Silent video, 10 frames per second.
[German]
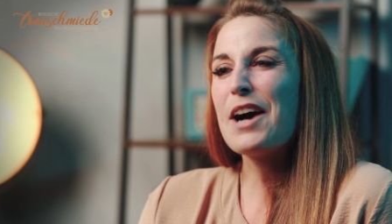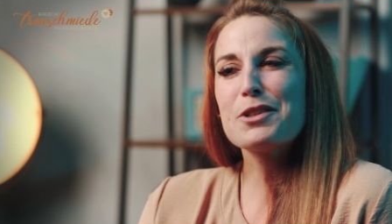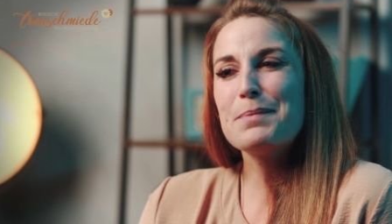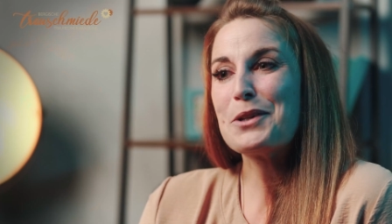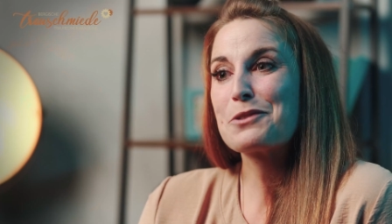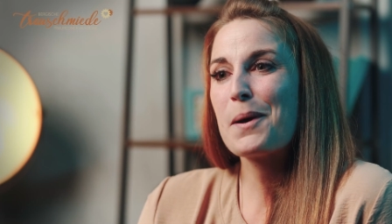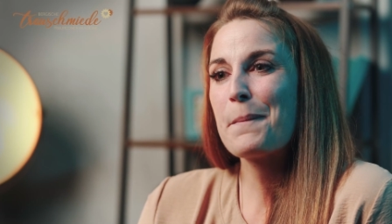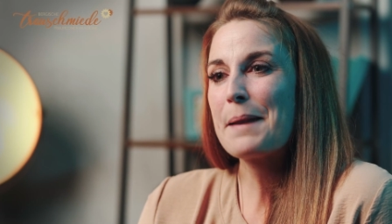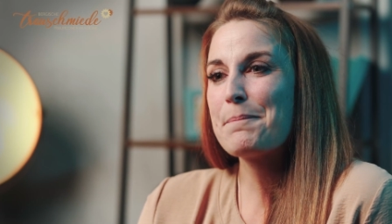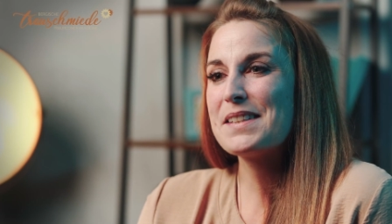
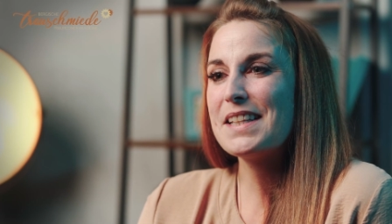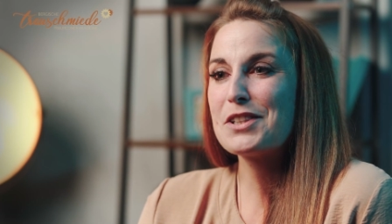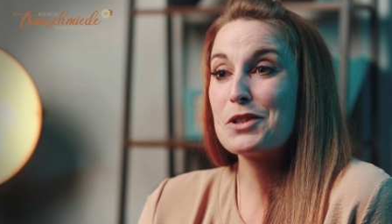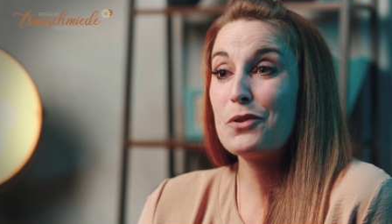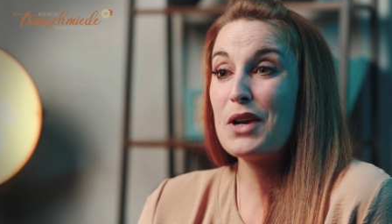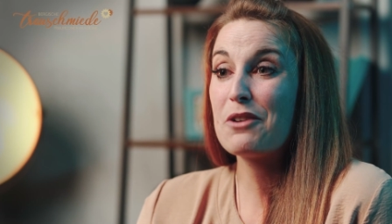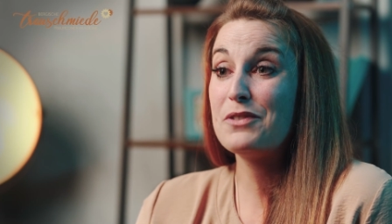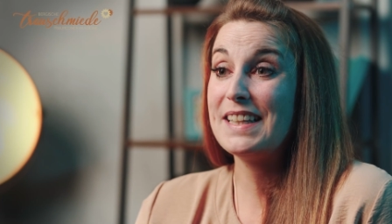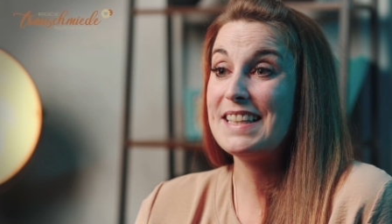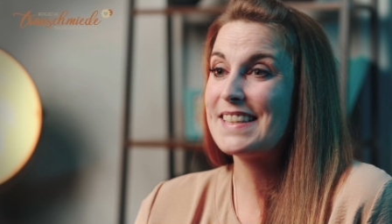Ausbildungsformat basiert sowohl auf
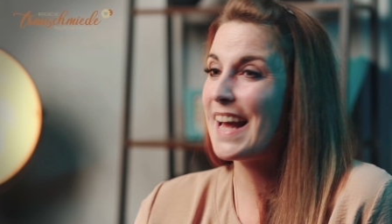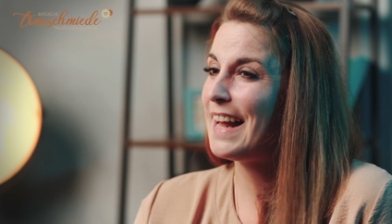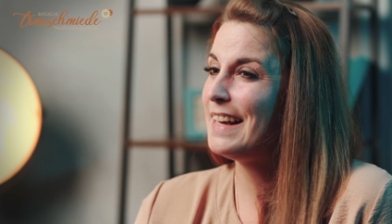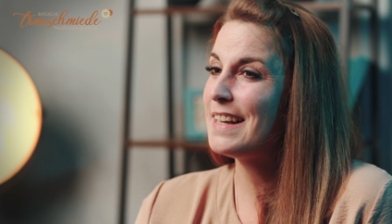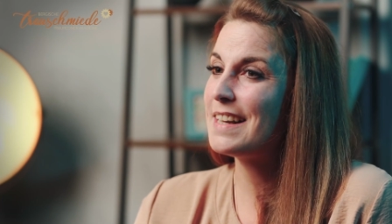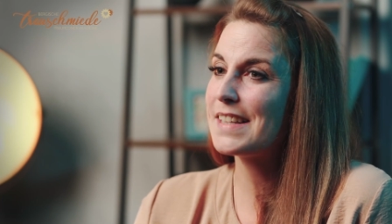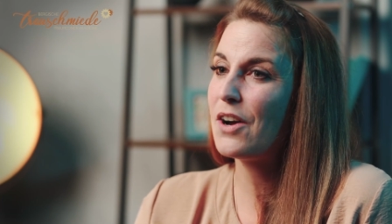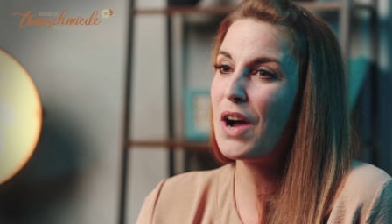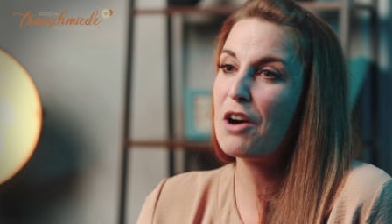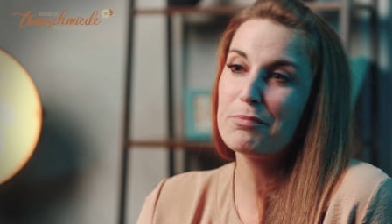digitalen als
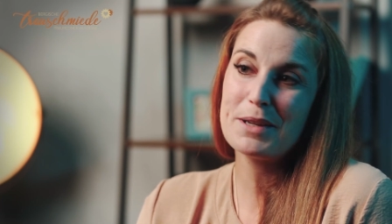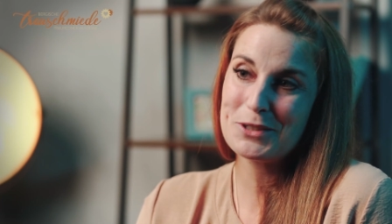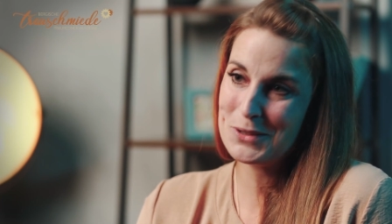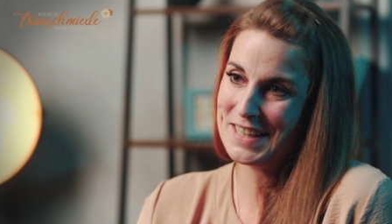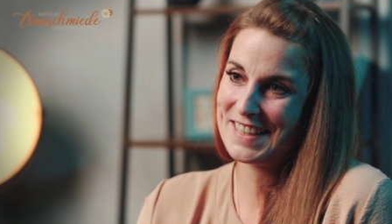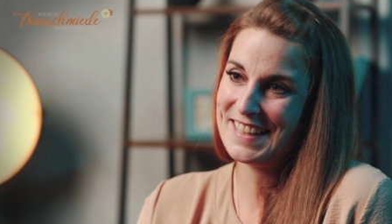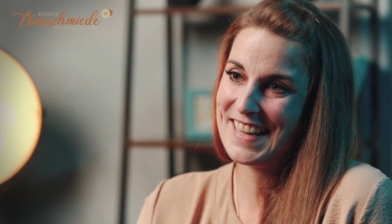auch auf persönlichen